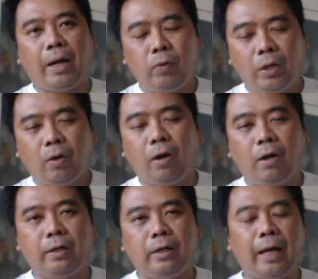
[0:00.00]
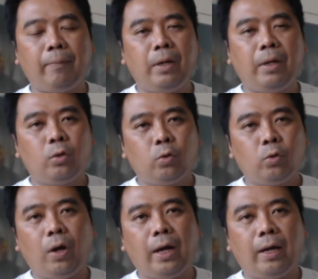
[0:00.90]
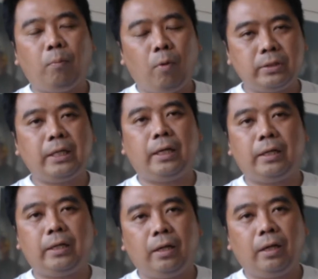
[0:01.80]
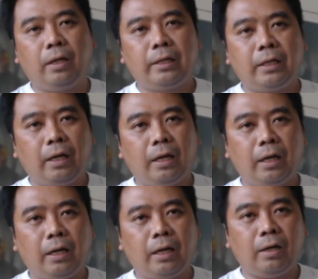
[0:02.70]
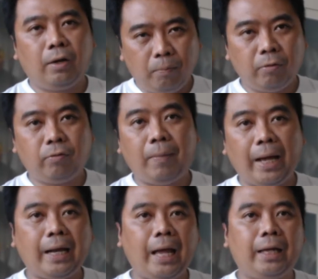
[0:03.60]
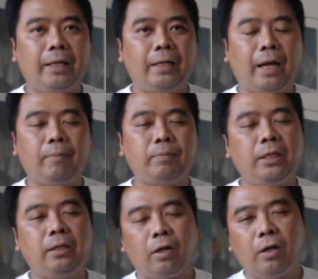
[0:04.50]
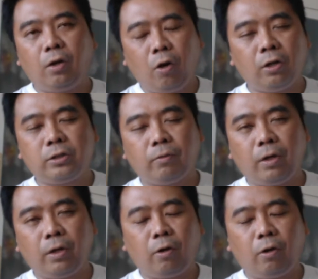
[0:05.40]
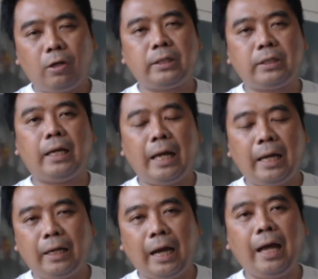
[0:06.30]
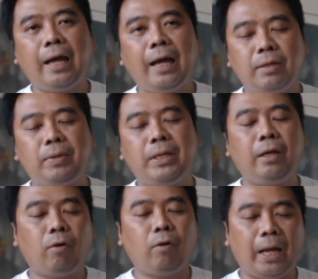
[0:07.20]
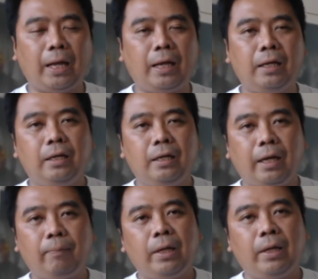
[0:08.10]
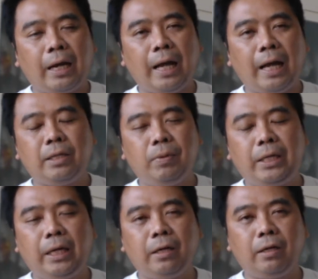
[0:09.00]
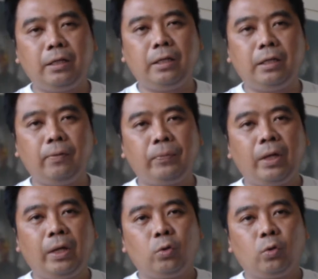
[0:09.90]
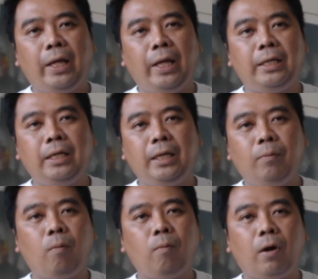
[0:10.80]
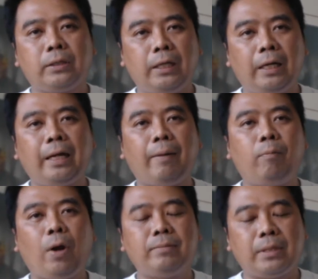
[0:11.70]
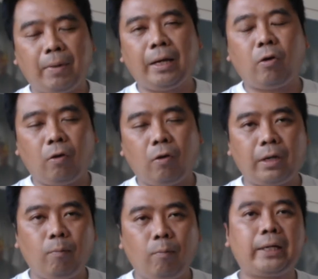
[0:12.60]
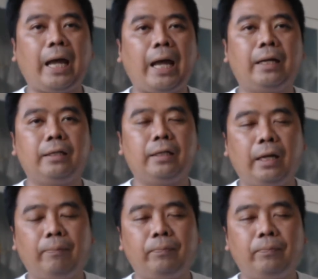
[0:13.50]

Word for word: วิเคราะห์นะครับตัว process performance ได้นะครับซึ่งก็จะก็จะได้ค่า CPK ออกมานะครับค่า CPK ก็คือตัวเลขที่บ่งบอกถึงระดับความสามารถของกระบวนการนะครับ